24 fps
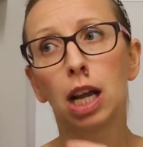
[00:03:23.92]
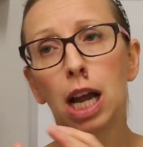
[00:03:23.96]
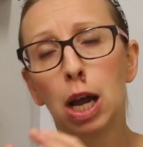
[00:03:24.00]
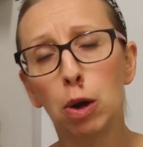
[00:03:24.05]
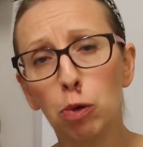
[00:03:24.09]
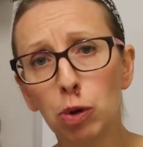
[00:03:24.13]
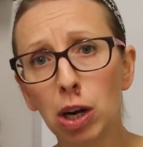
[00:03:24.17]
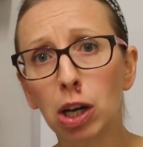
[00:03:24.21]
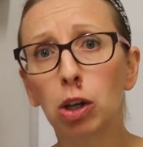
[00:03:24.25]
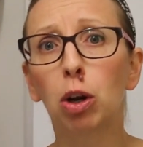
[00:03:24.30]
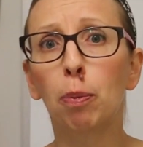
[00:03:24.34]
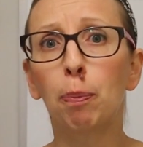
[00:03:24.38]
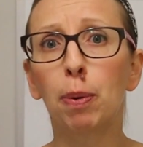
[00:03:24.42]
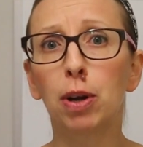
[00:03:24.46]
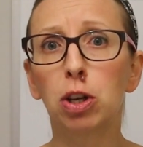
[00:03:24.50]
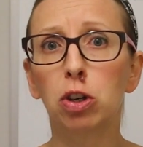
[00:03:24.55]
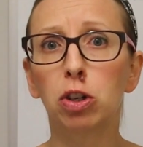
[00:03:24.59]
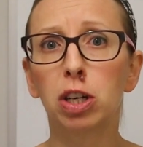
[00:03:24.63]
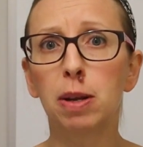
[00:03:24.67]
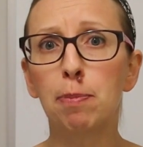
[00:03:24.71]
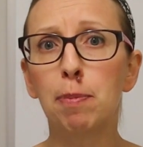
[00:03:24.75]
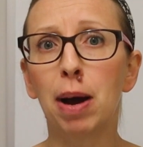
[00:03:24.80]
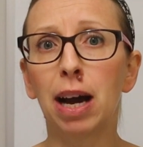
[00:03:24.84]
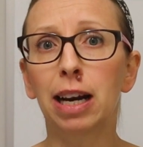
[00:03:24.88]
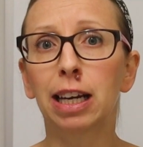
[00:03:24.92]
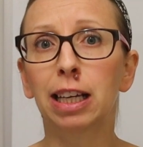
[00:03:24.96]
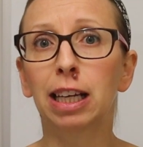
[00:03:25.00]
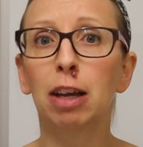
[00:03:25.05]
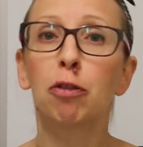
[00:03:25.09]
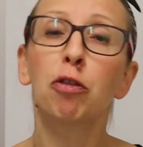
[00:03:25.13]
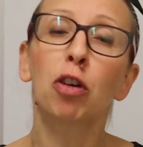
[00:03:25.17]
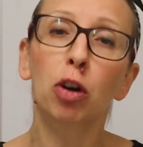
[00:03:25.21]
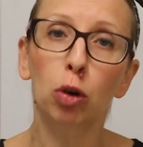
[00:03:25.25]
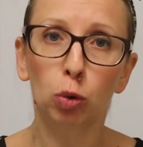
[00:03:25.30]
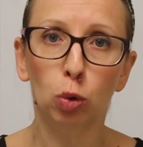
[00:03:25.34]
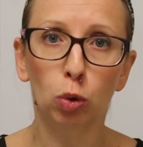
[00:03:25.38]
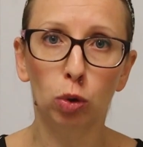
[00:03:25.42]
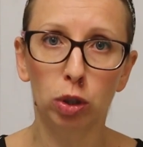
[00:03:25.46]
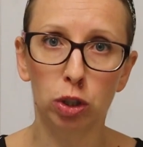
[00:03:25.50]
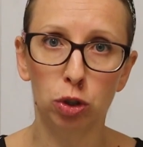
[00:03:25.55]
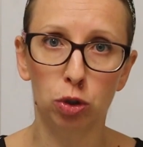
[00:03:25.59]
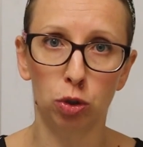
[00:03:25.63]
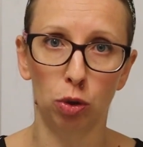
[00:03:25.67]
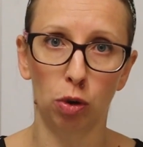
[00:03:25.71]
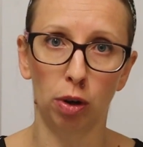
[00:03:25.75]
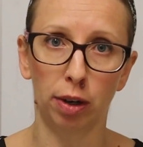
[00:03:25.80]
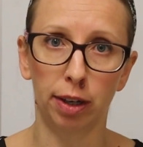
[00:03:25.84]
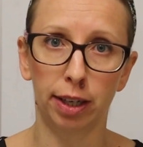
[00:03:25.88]
è un altro paio di maniche farlo tutti
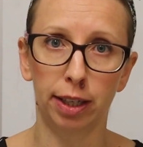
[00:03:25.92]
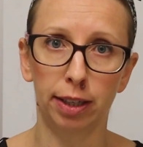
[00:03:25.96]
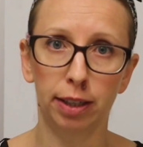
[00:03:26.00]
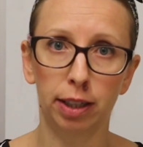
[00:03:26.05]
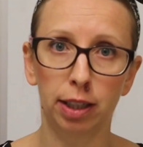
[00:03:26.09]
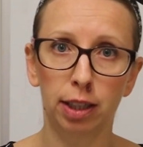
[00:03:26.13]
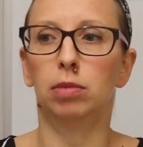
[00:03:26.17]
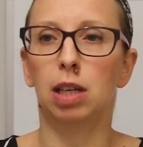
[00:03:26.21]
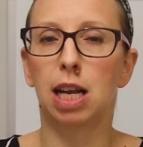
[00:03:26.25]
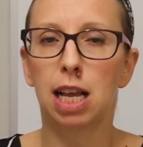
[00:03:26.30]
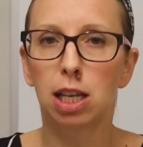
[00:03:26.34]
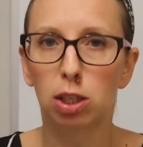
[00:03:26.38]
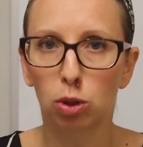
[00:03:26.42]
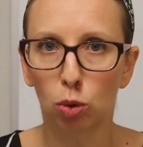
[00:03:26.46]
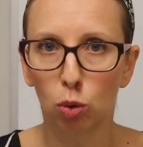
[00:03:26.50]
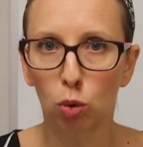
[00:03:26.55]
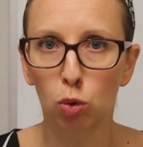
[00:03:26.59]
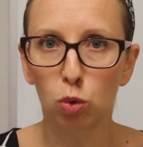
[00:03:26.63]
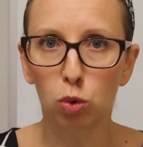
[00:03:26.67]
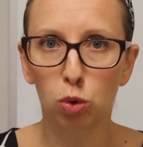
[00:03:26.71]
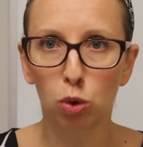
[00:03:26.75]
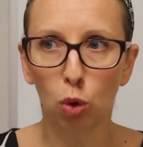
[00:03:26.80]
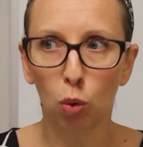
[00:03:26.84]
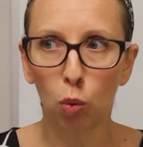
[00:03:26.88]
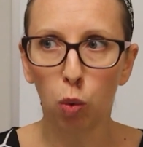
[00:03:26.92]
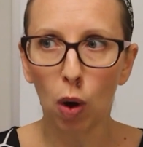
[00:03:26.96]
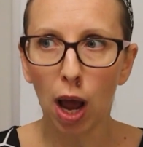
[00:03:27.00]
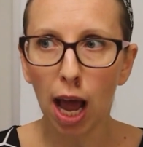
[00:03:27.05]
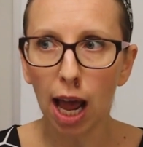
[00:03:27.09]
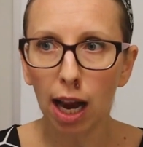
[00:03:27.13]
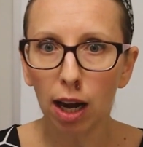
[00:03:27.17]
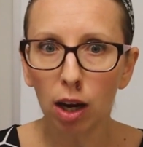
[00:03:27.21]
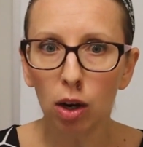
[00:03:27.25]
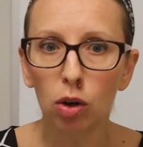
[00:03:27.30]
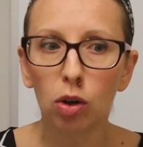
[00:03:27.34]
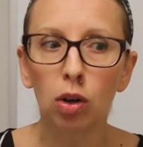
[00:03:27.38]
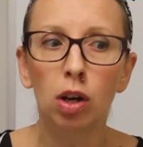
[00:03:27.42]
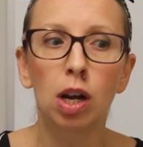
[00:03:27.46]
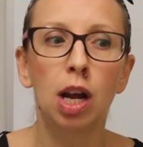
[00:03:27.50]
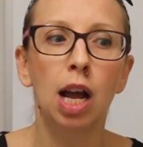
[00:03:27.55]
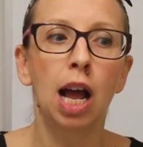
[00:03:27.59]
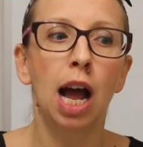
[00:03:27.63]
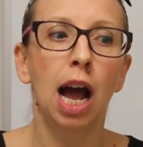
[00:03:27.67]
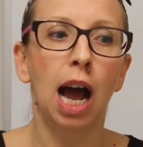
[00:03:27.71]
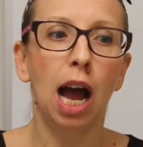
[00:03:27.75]
i giorni escluso quello